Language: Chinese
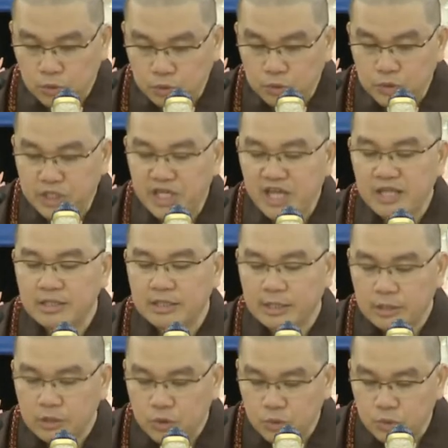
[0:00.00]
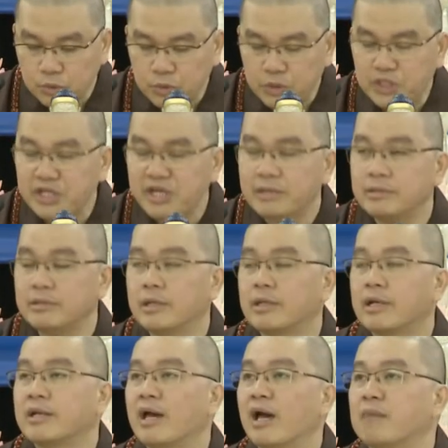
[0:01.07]
逐渐的，逐渐的
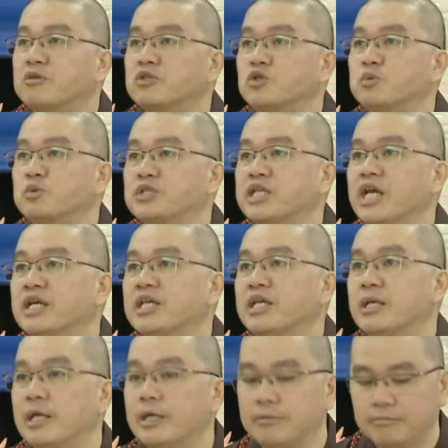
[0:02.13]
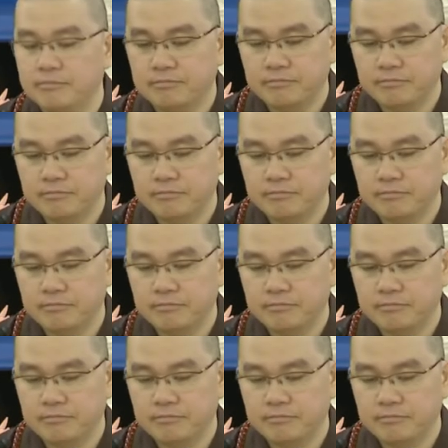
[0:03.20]
跟阿弥陀佛相应了。